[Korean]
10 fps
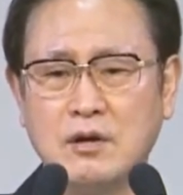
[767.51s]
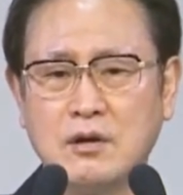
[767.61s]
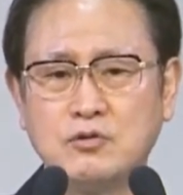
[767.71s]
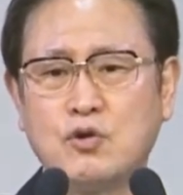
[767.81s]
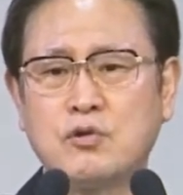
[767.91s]

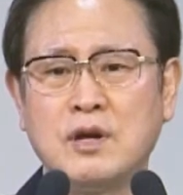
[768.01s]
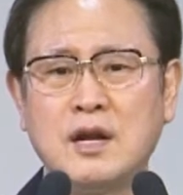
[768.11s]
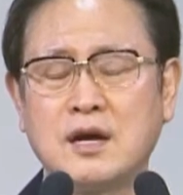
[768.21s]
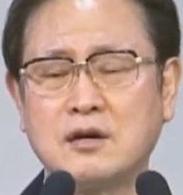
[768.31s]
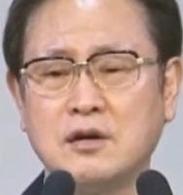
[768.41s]
그
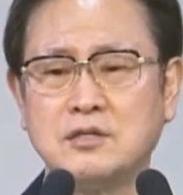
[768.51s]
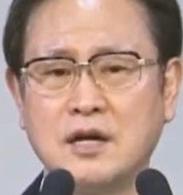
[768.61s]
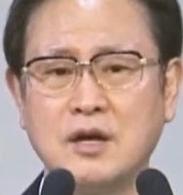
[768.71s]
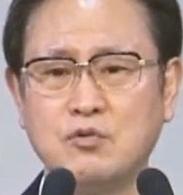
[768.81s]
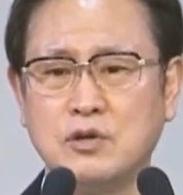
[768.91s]
쫓겨나니까 그
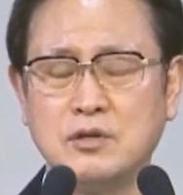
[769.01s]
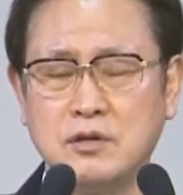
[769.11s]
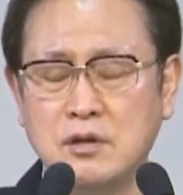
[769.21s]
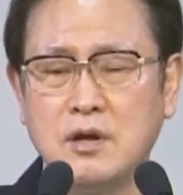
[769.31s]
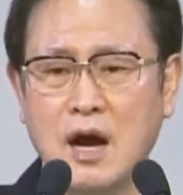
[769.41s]
자리에
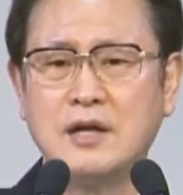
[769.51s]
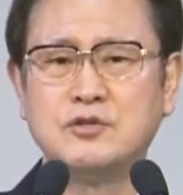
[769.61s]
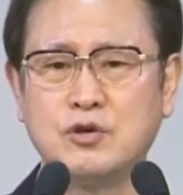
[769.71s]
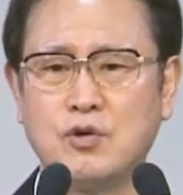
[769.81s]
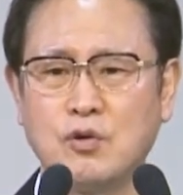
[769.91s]
우리들을
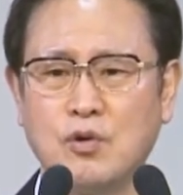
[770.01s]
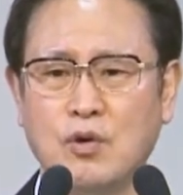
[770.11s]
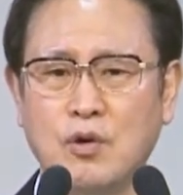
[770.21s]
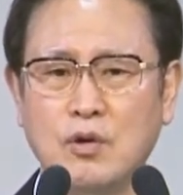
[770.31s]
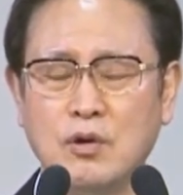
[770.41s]

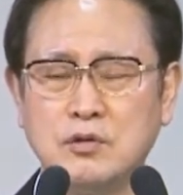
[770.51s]
앉혀놓고